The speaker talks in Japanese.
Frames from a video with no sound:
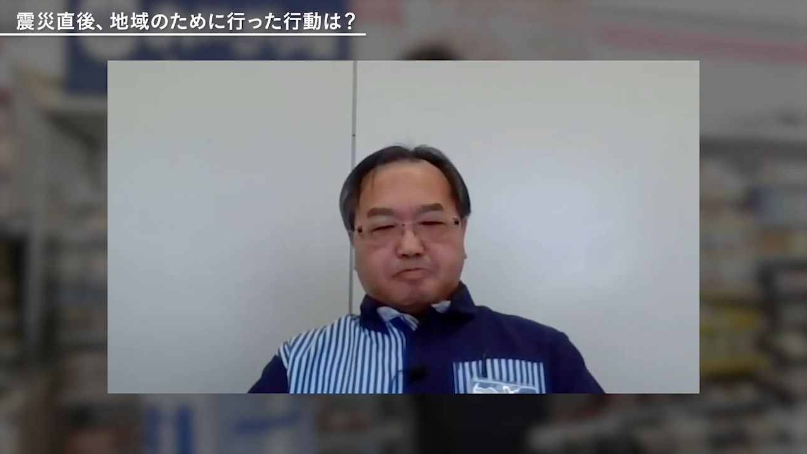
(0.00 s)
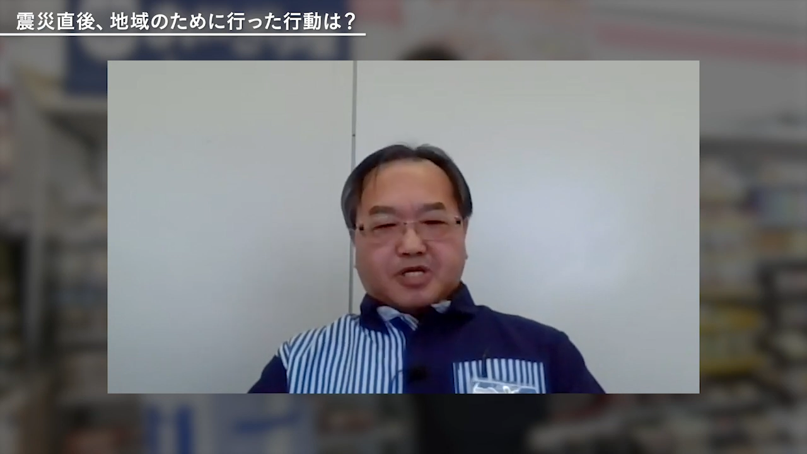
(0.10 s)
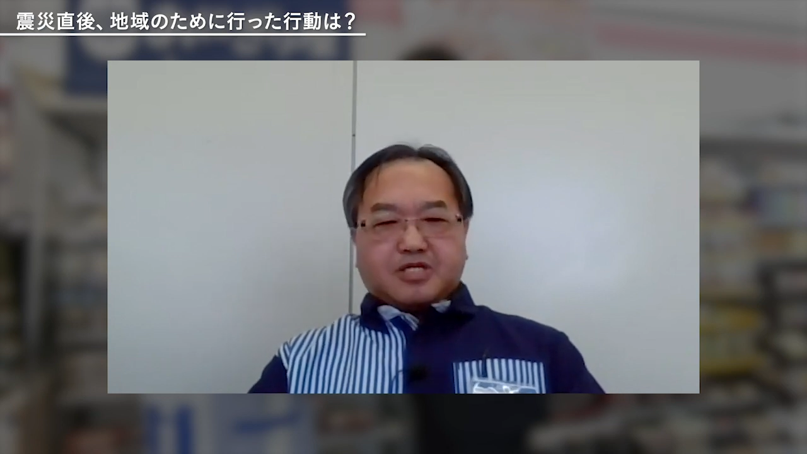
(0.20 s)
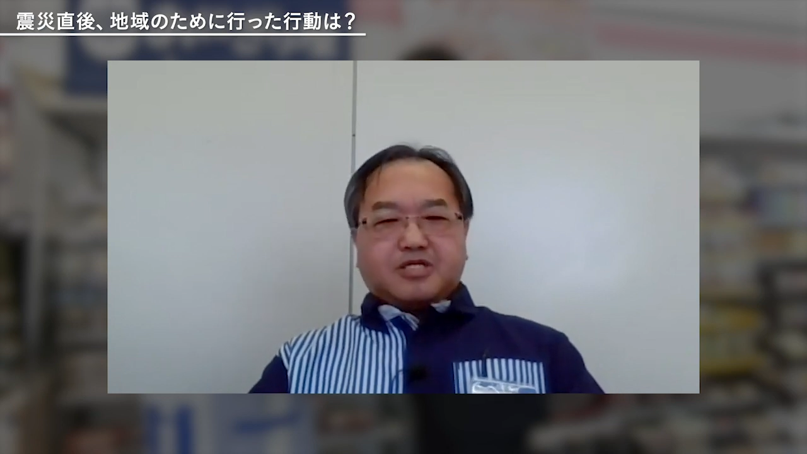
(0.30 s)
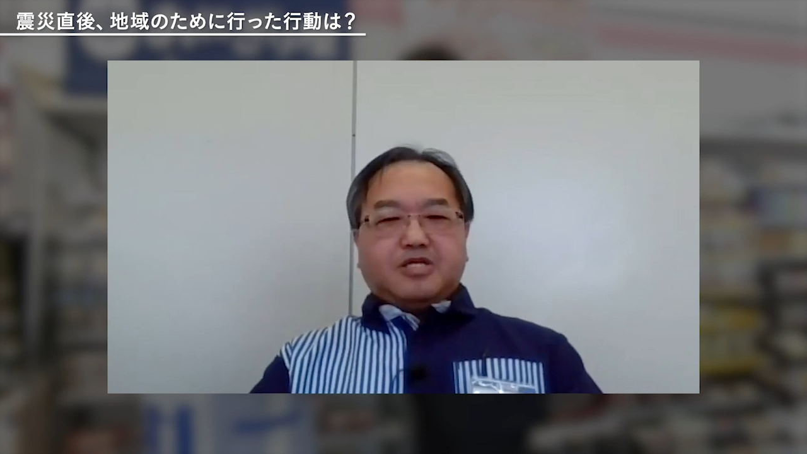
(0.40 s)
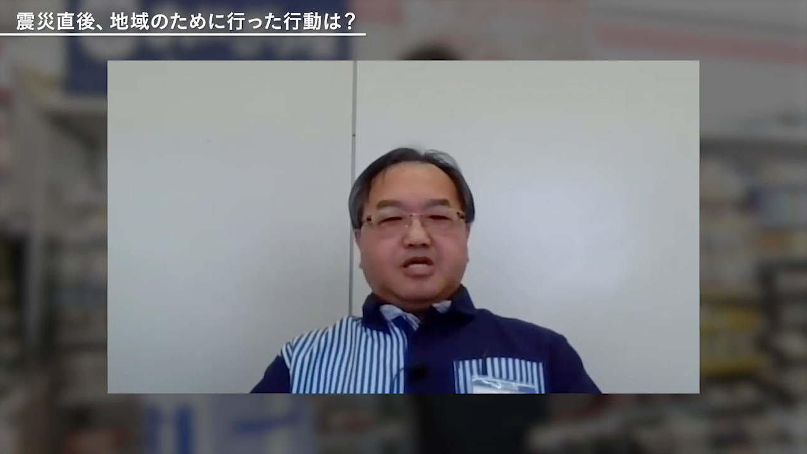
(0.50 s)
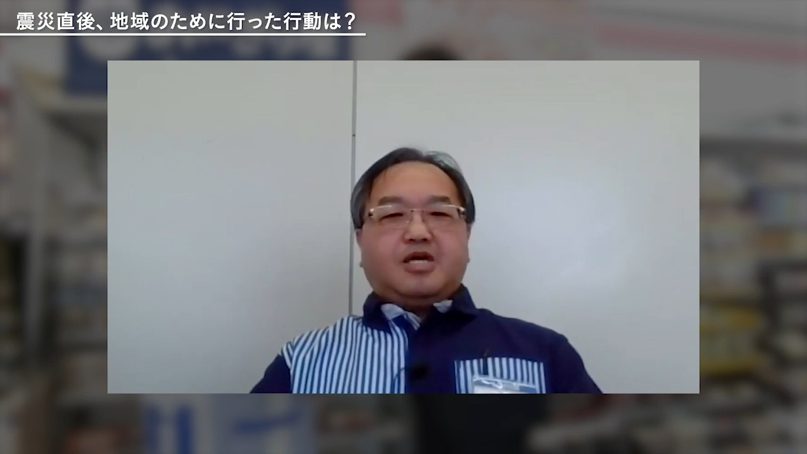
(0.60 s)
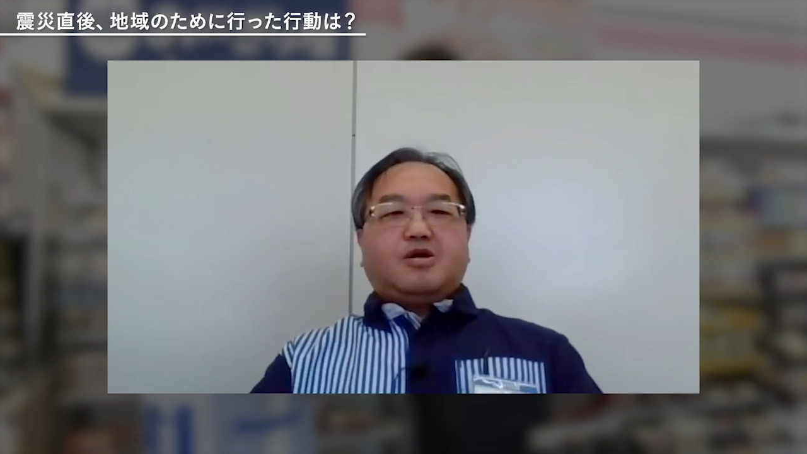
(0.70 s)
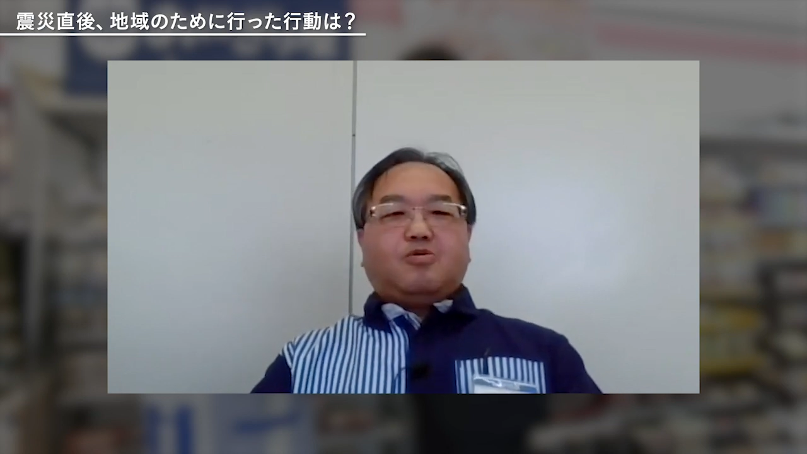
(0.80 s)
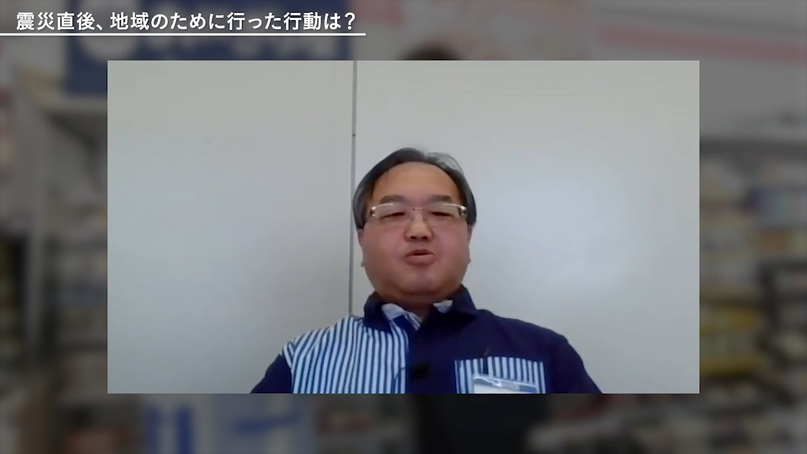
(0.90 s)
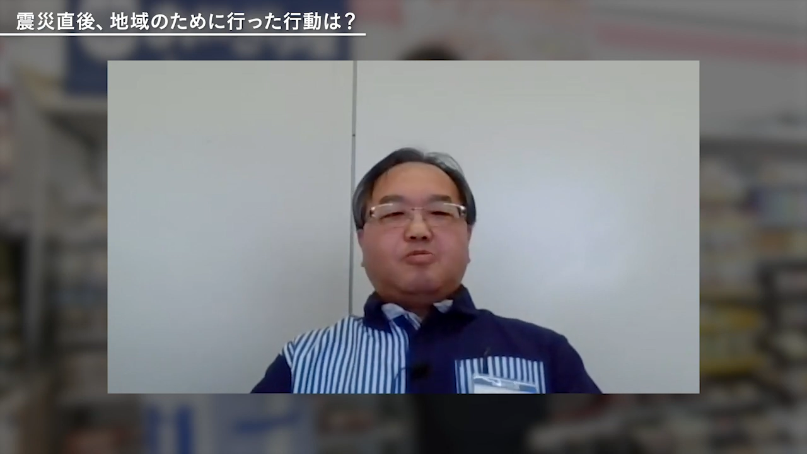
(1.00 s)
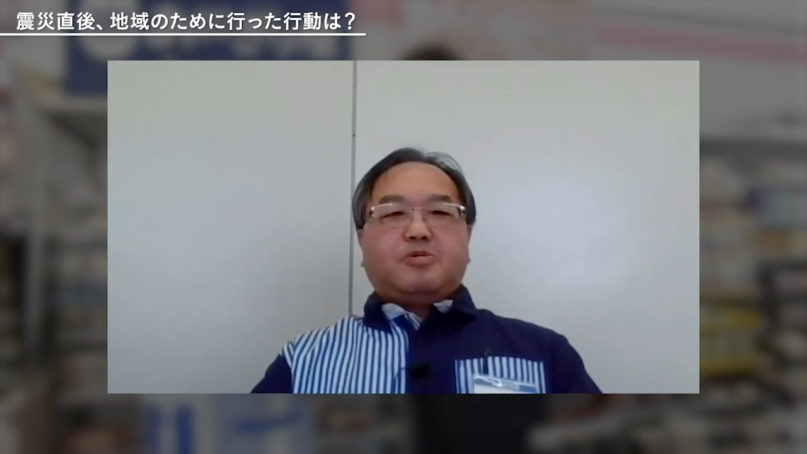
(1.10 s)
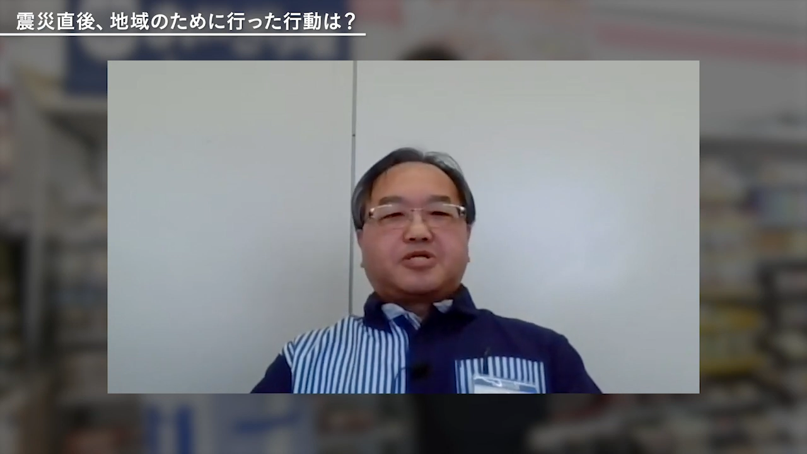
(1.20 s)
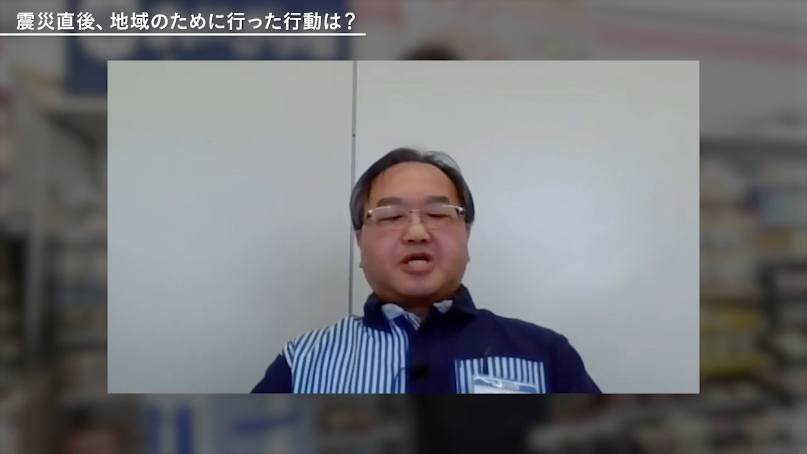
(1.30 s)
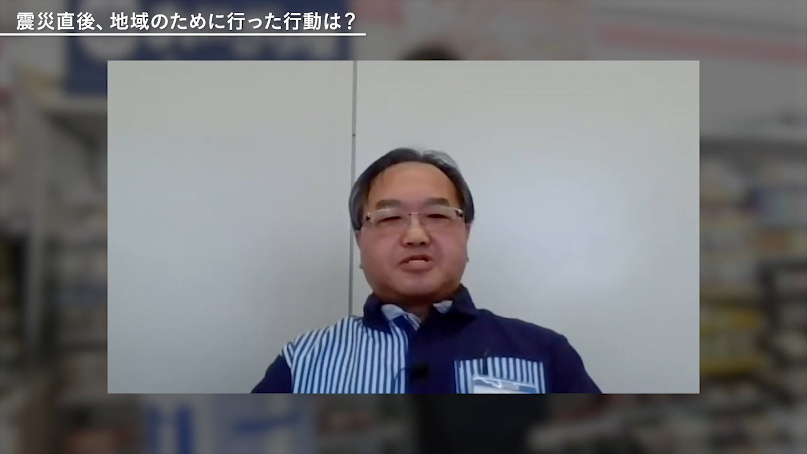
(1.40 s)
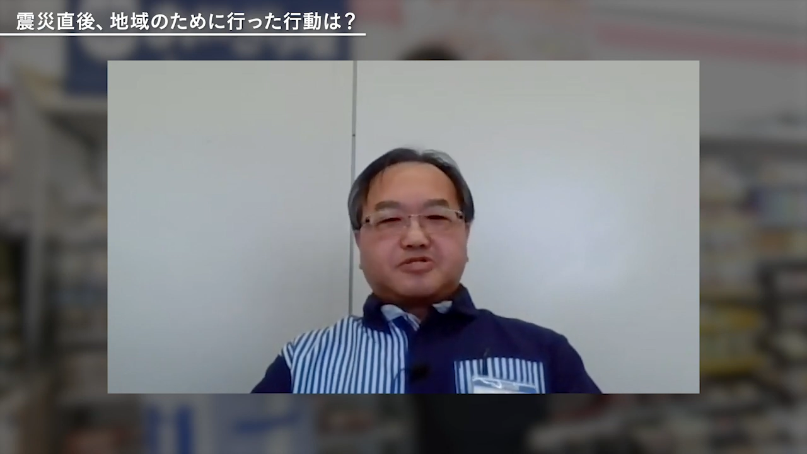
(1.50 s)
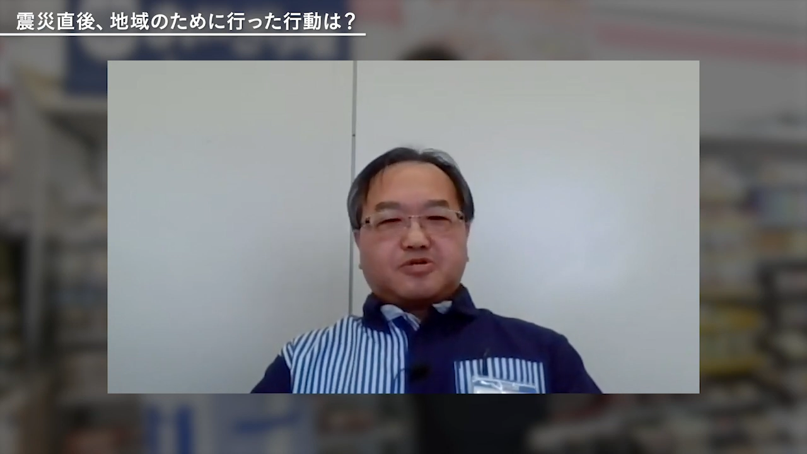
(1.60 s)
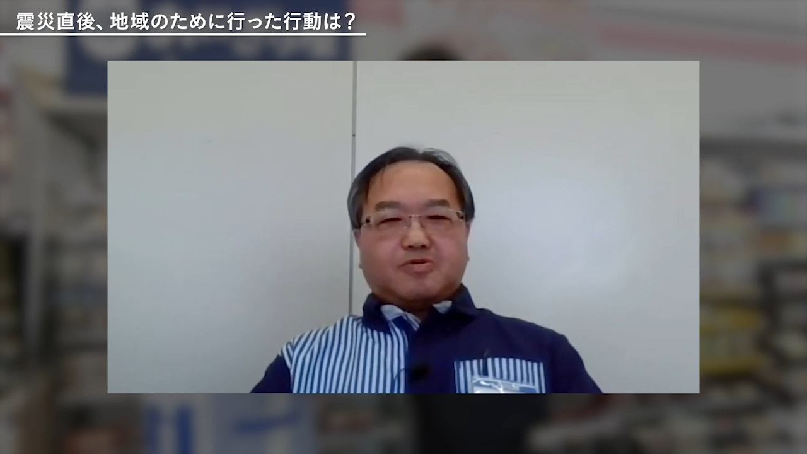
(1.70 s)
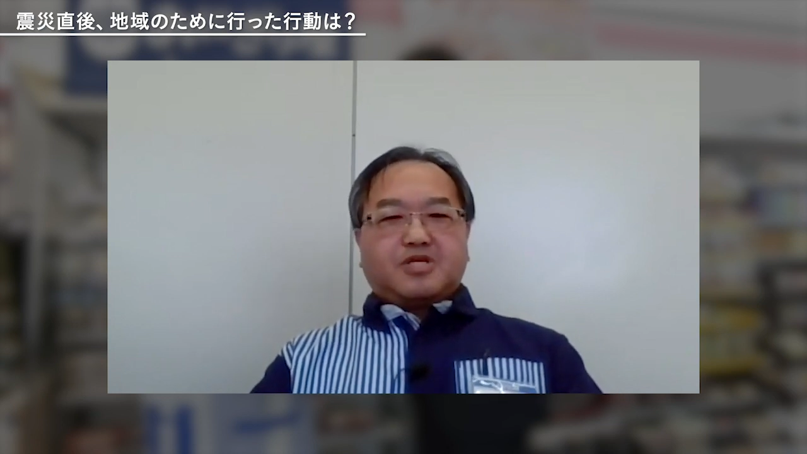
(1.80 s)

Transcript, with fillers: 張ってお米炊くよ